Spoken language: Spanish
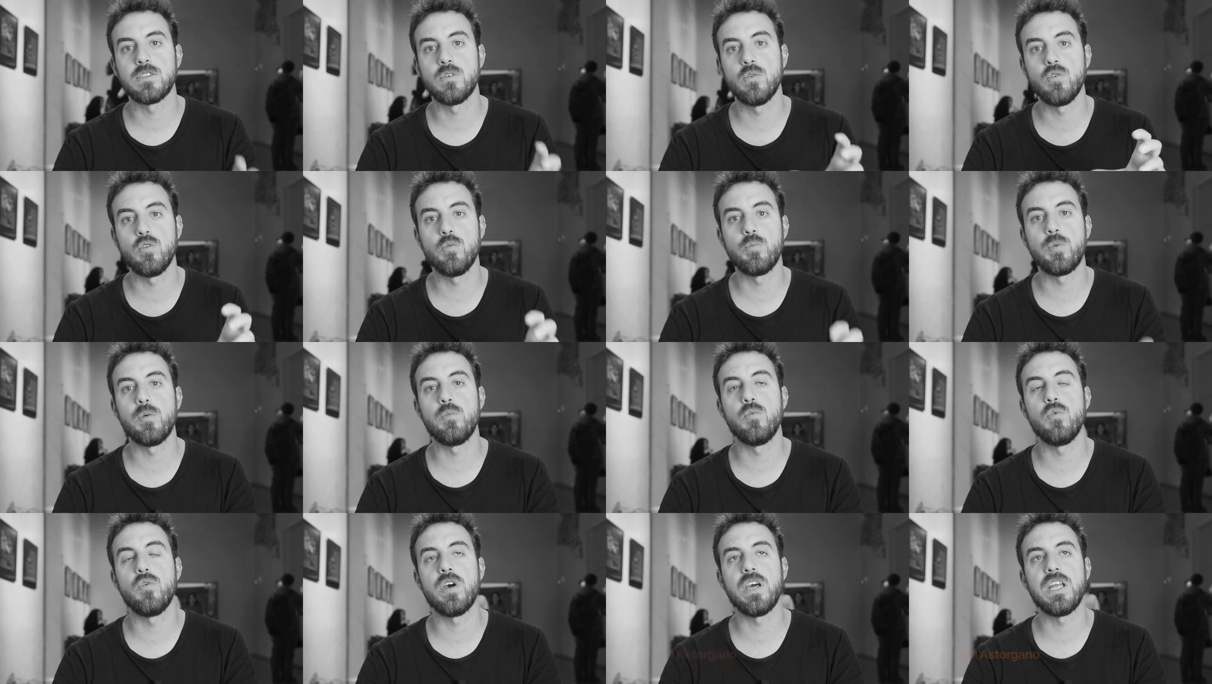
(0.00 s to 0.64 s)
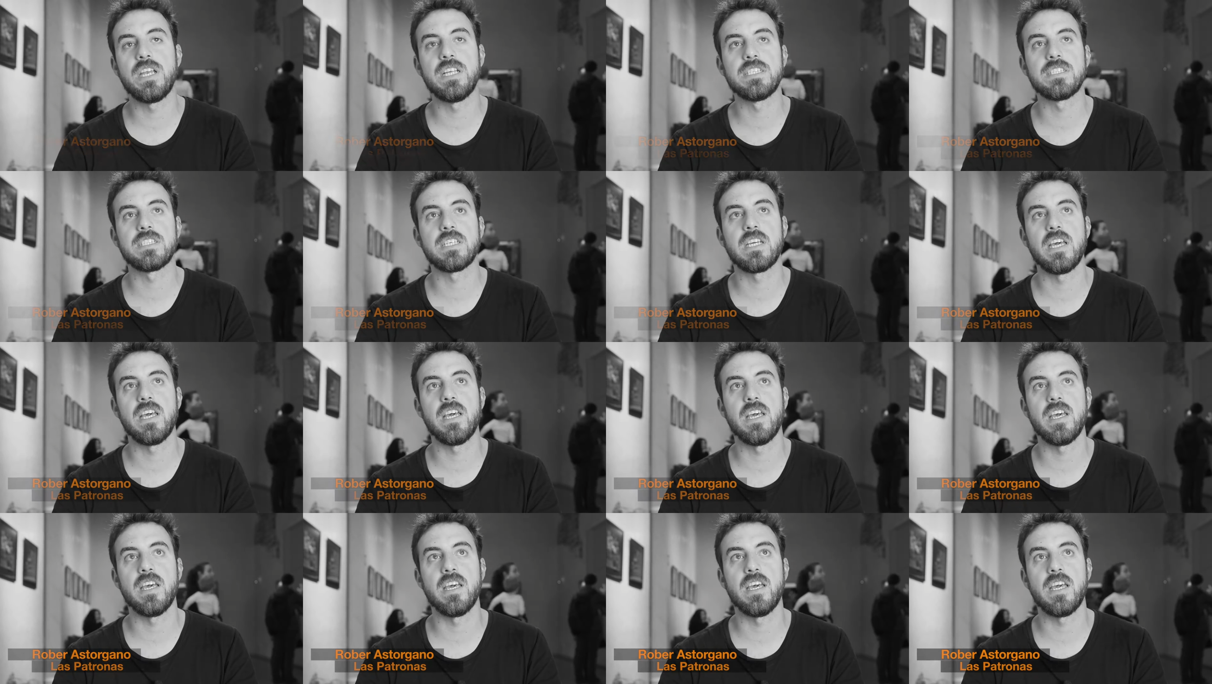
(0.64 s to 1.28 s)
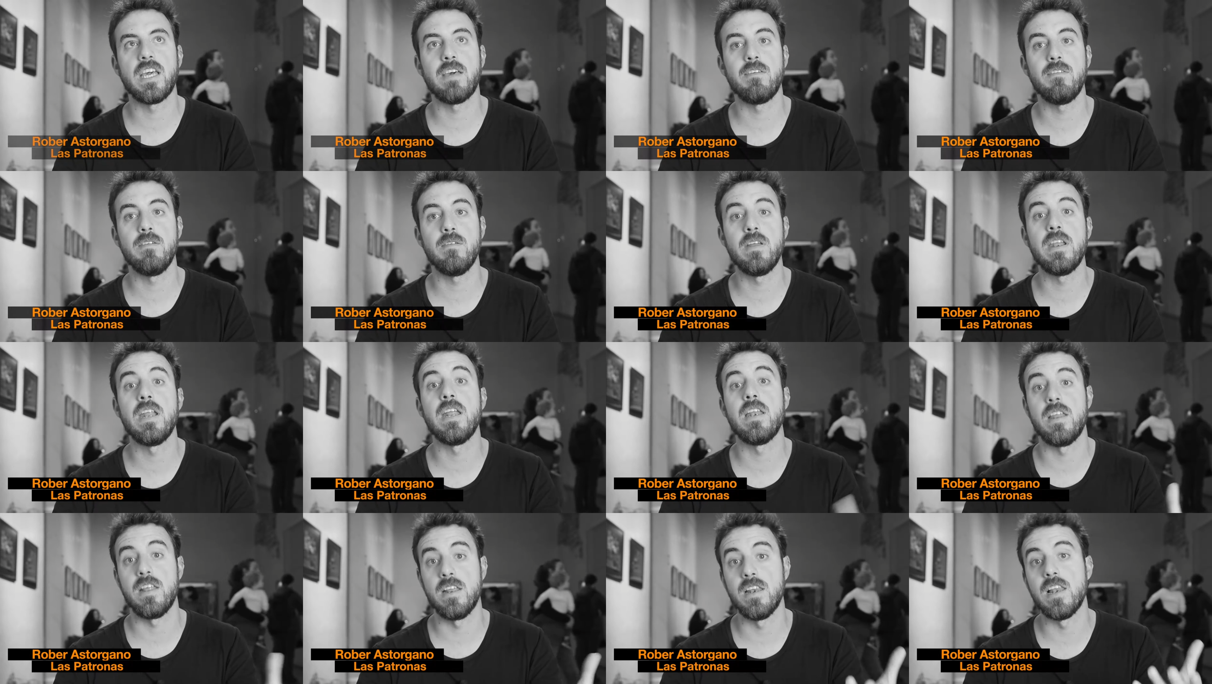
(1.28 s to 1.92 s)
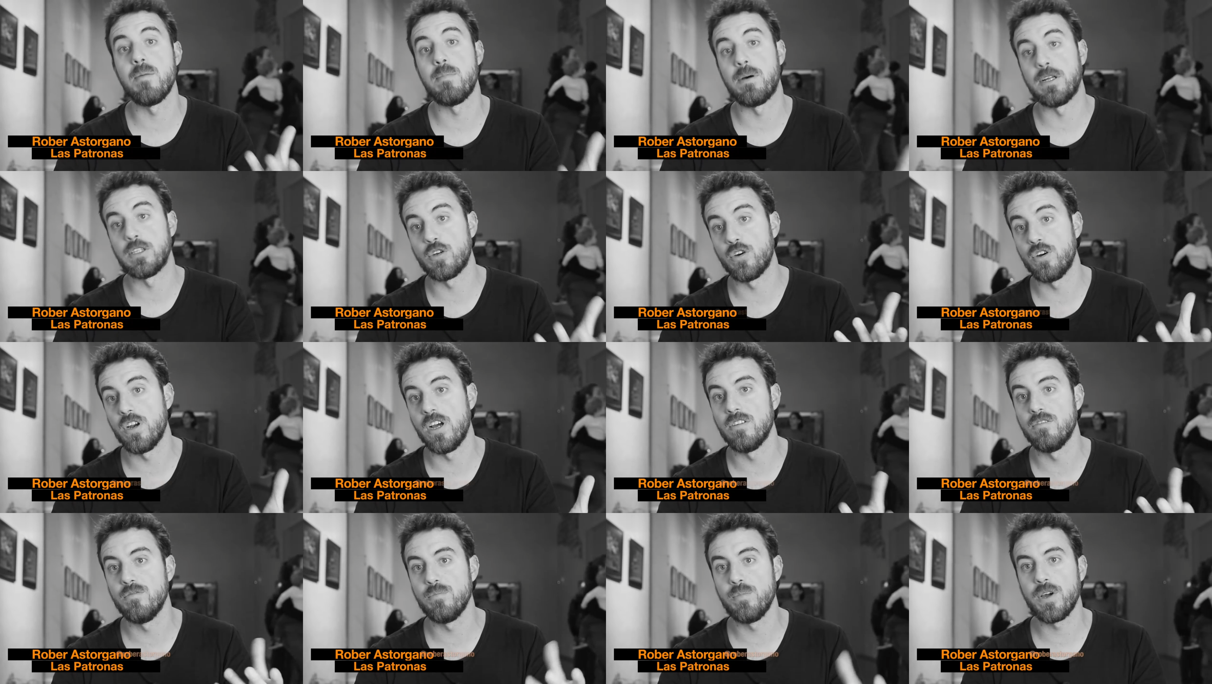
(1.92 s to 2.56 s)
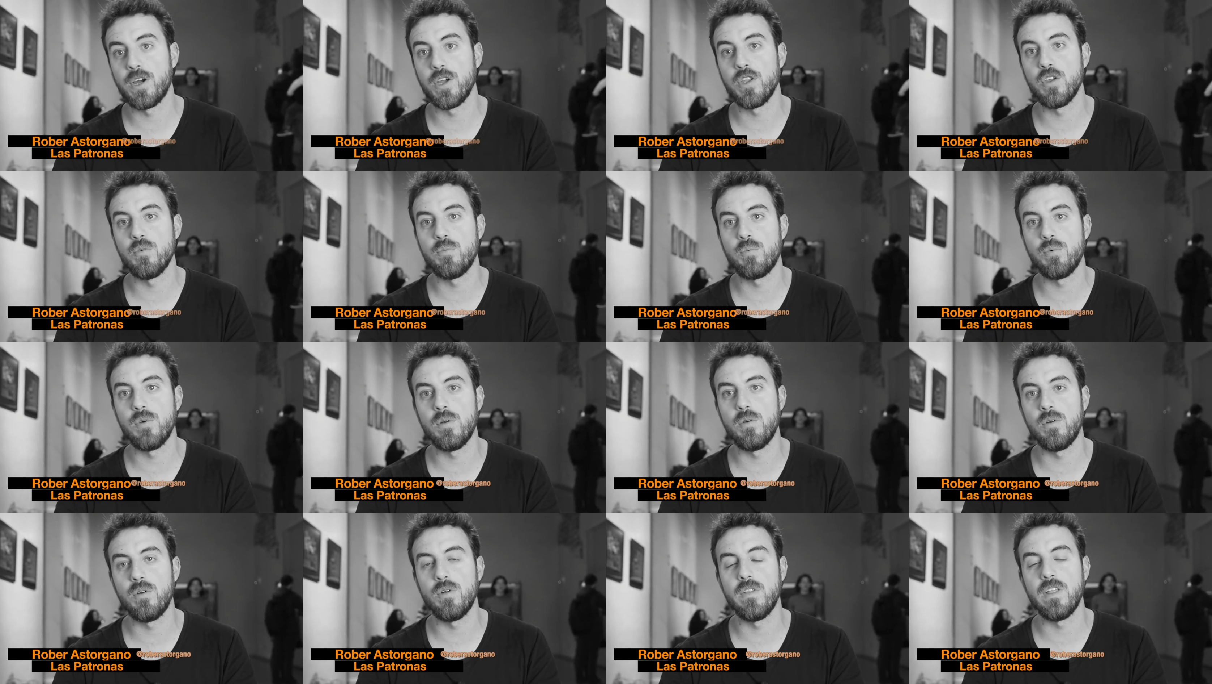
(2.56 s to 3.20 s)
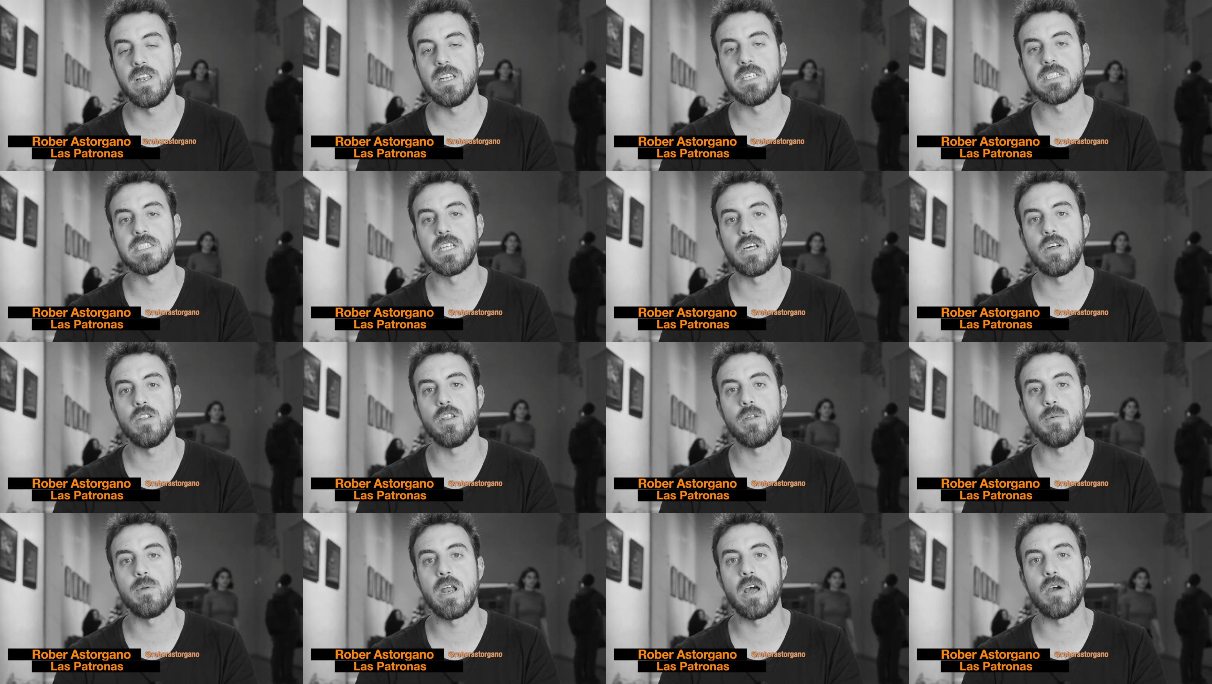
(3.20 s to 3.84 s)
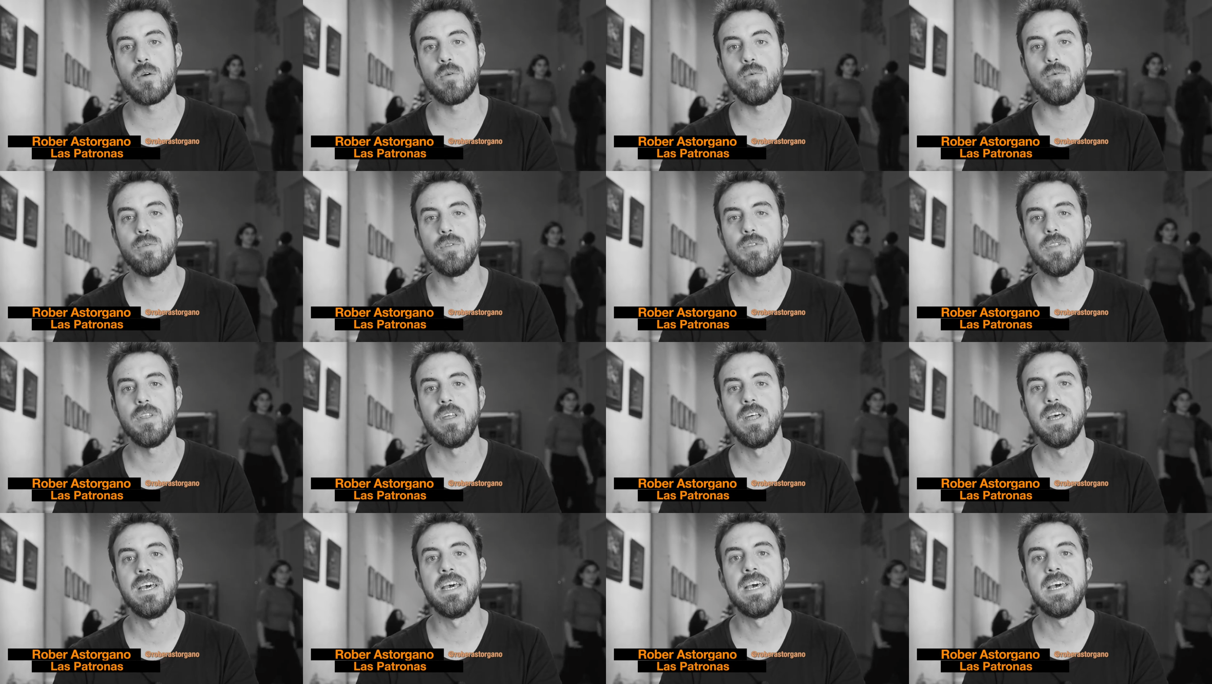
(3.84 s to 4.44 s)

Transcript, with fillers: es un grupo de mujeres que, que viven en, La Patrona, un pequeño pueblo del estado de Veracruz,